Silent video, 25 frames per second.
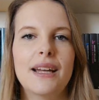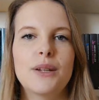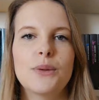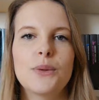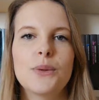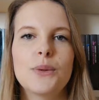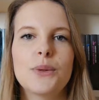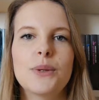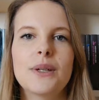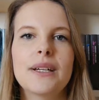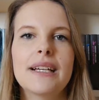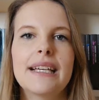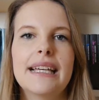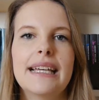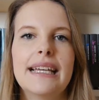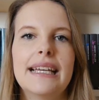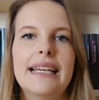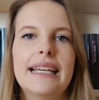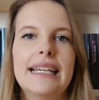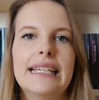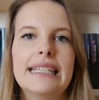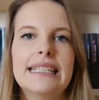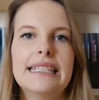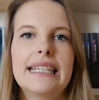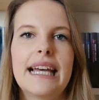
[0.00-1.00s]
Hallo,
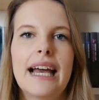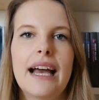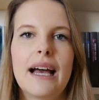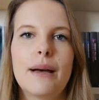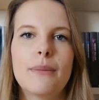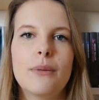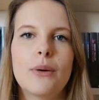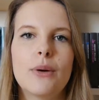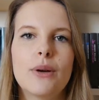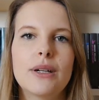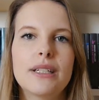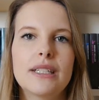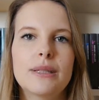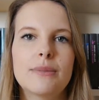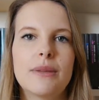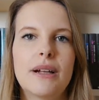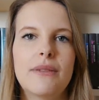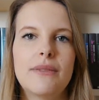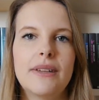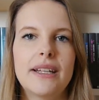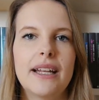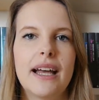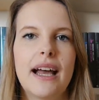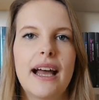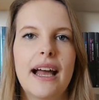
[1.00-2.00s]
ich habe heute
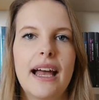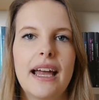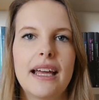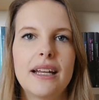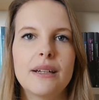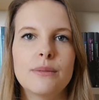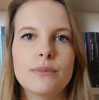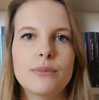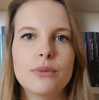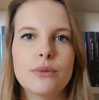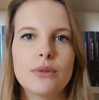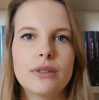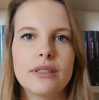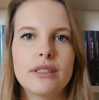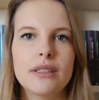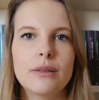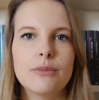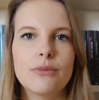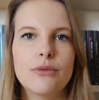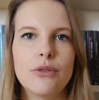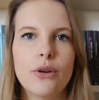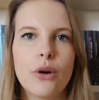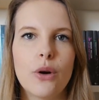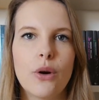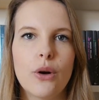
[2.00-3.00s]
mal wieder einen
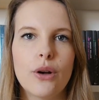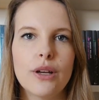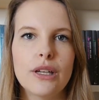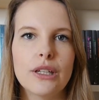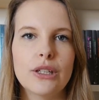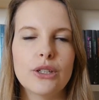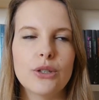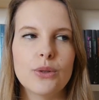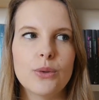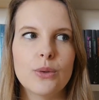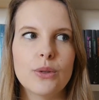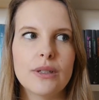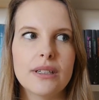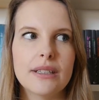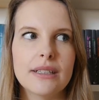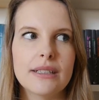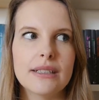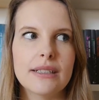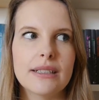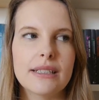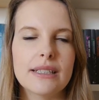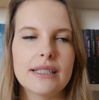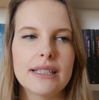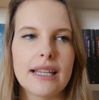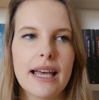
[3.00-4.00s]
Buchtipp für euch
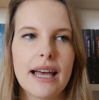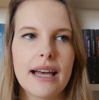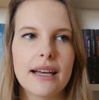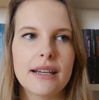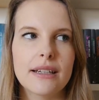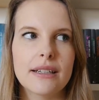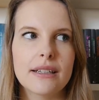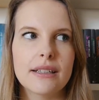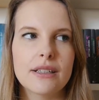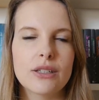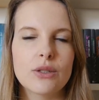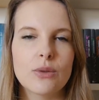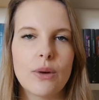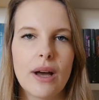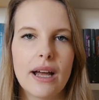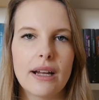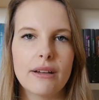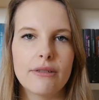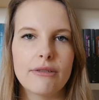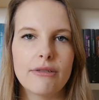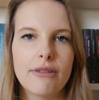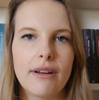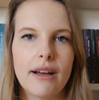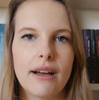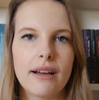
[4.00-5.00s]
und sage zu
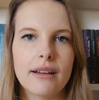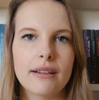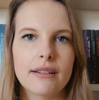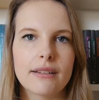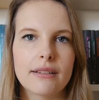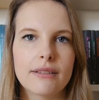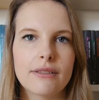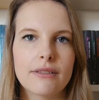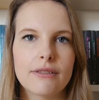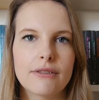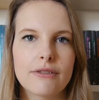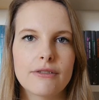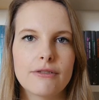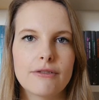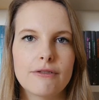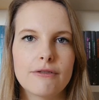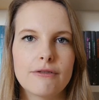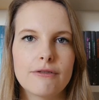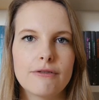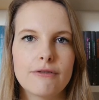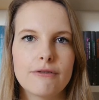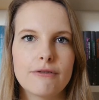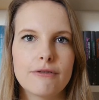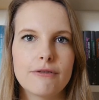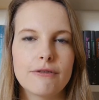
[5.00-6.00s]
Anfang
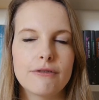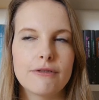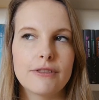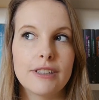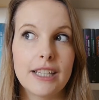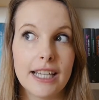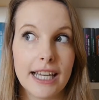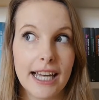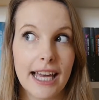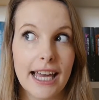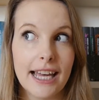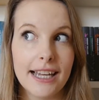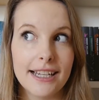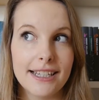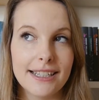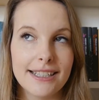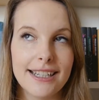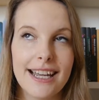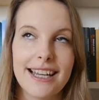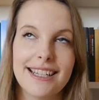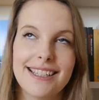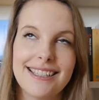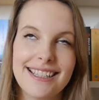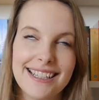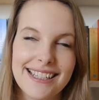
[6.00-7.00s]

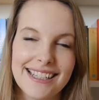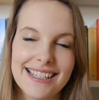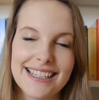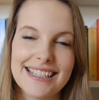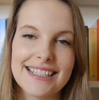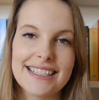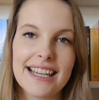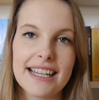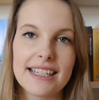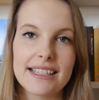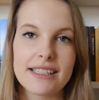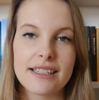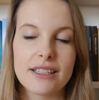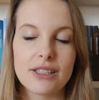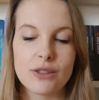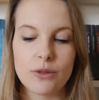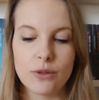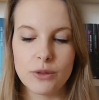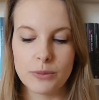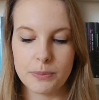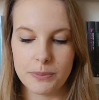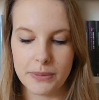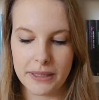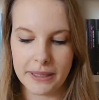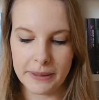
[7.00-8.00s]
direkt, dass ich nicht ganz
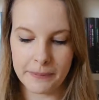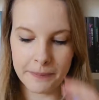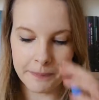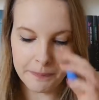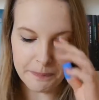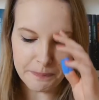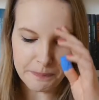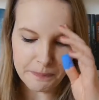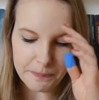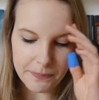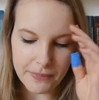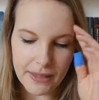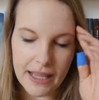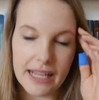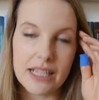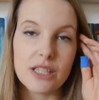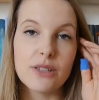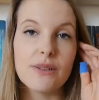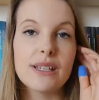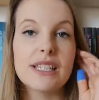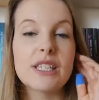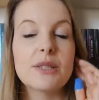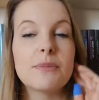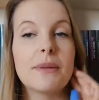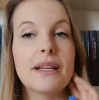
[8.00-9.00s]
gesund bin.
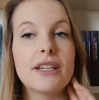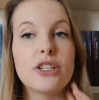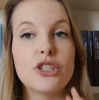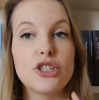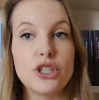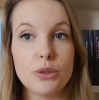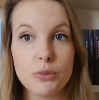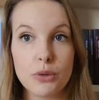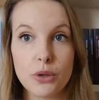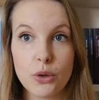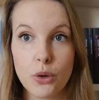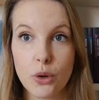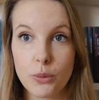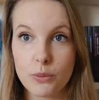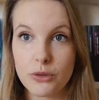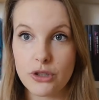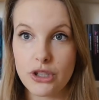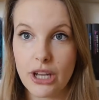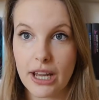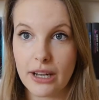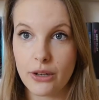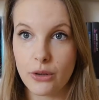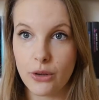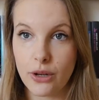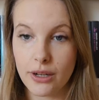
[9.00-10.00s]
Also wenn es meine Stimme
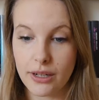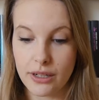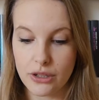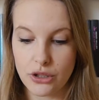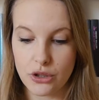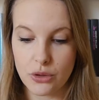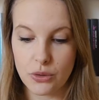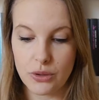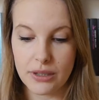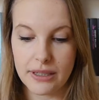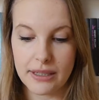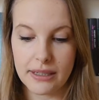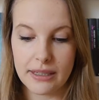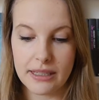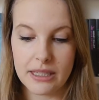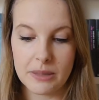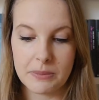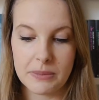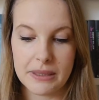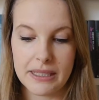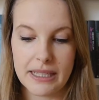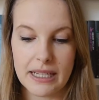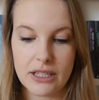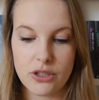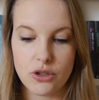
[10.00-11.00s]
komisch anhört, entschuldige
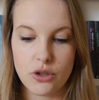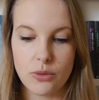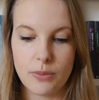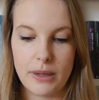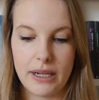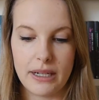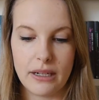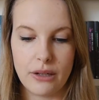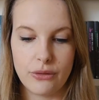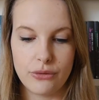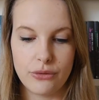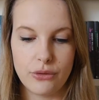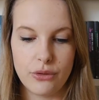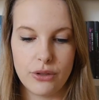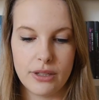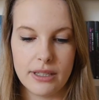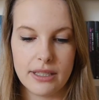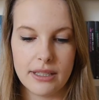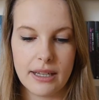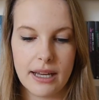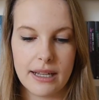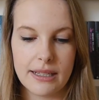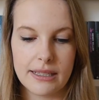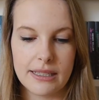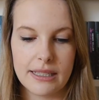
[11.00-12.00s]
ich mich jetzt schon mal dafür.
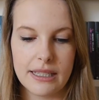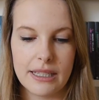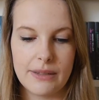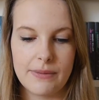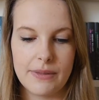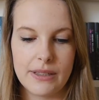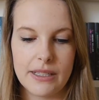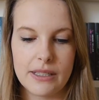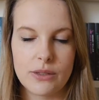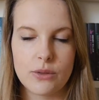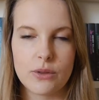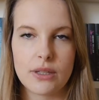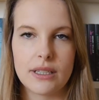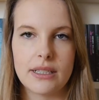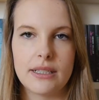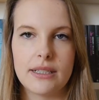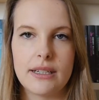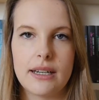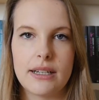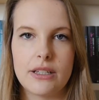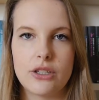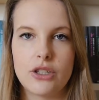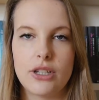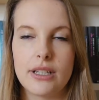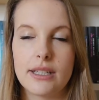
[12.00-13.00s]
Ich kann es irgendwie nicht so
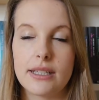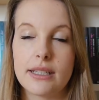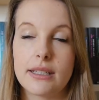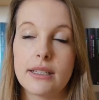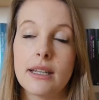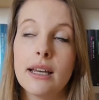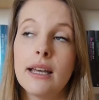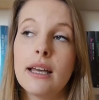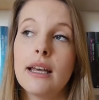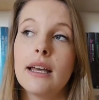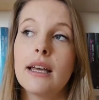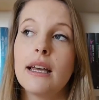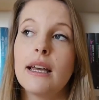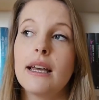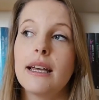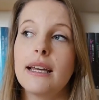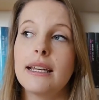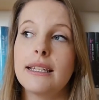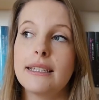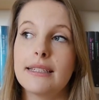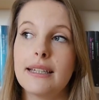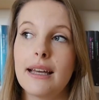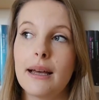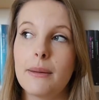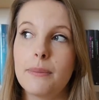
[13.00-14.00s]
richtig einschätzen.
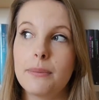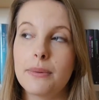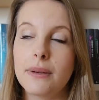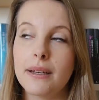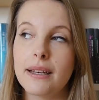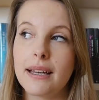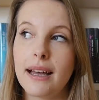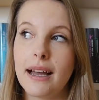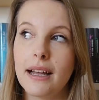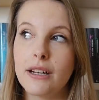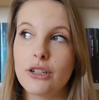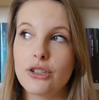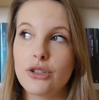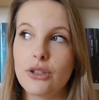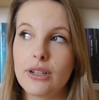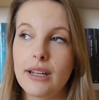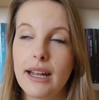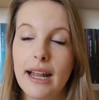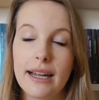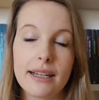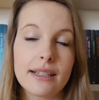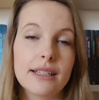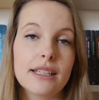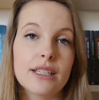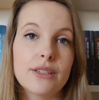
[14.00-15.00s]
Ich habe äh, gerade schon
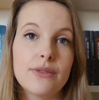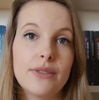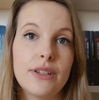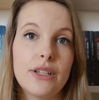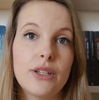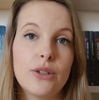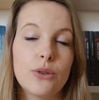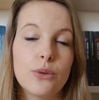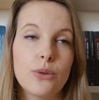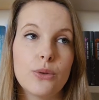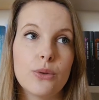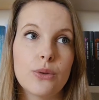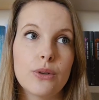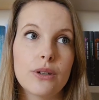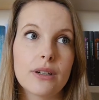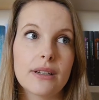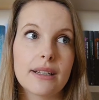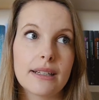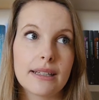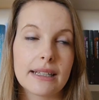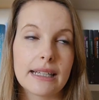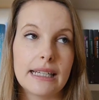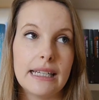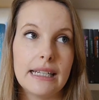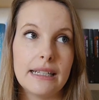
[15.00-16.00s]
ein anderes Video
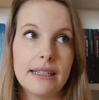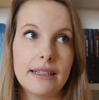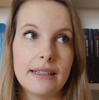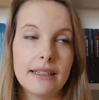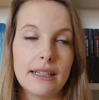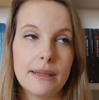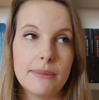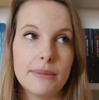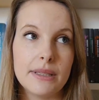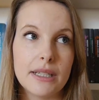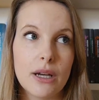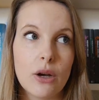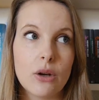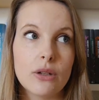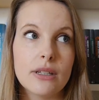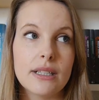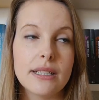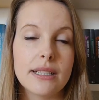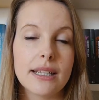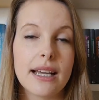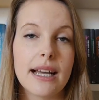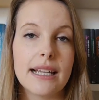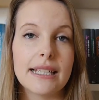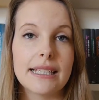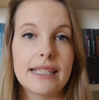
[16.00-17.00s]
gedreht, in dem ich auch
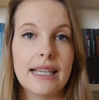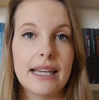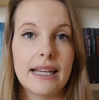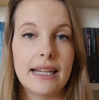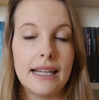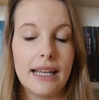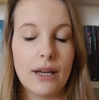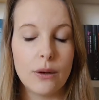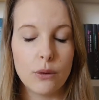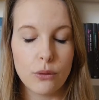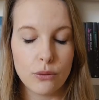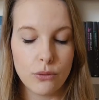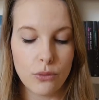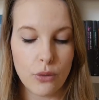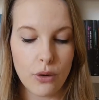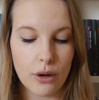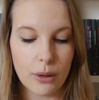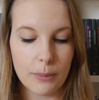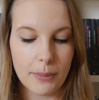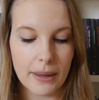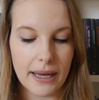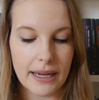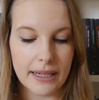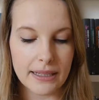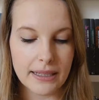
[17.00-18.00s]
diese ganze Erklärung
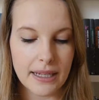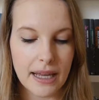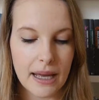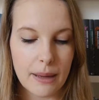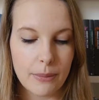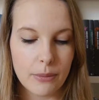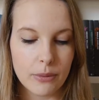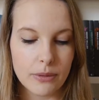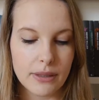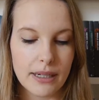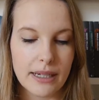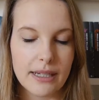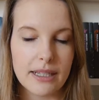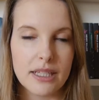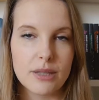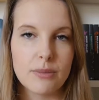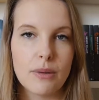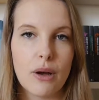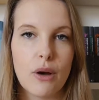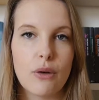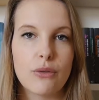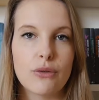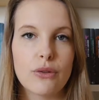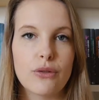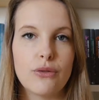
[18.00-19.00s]
vorgebracht habe und dann
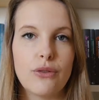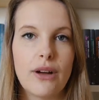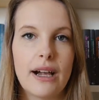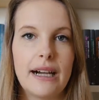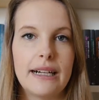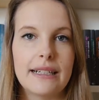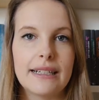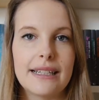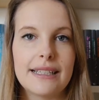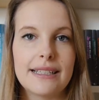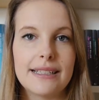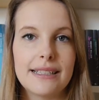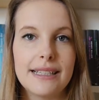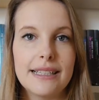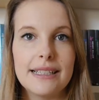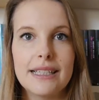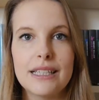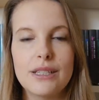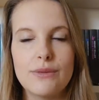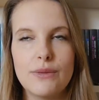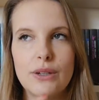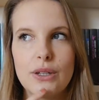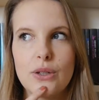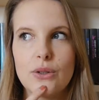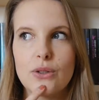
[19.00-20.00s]
ist mir aufgefallen, dass
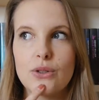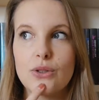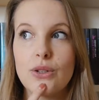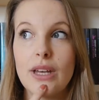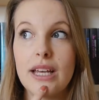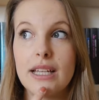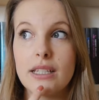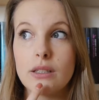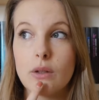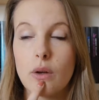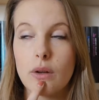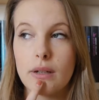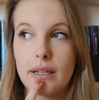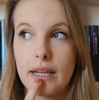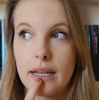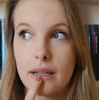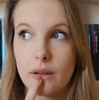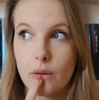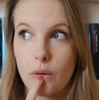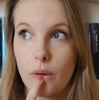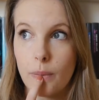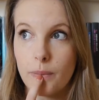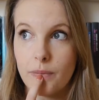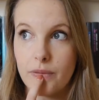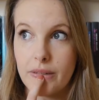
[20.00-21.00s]
dieses Video zuerst
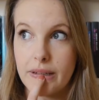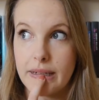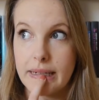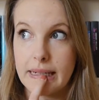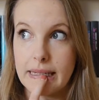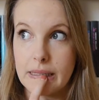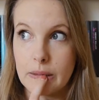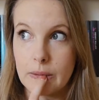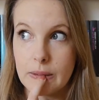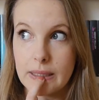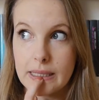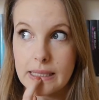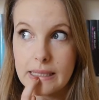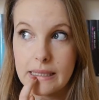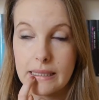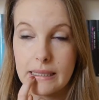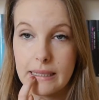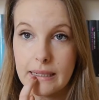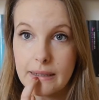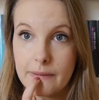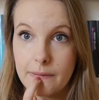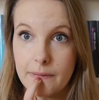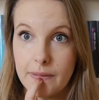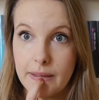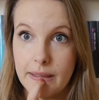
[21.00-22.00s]
online kommen wird. Also es ist
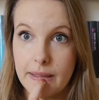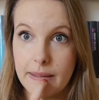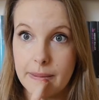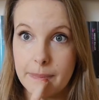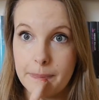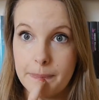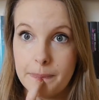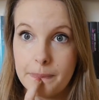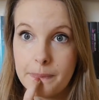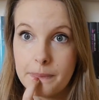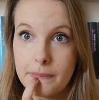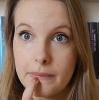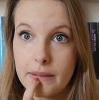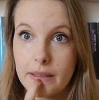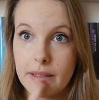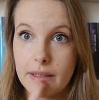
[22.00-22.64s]
irgendwie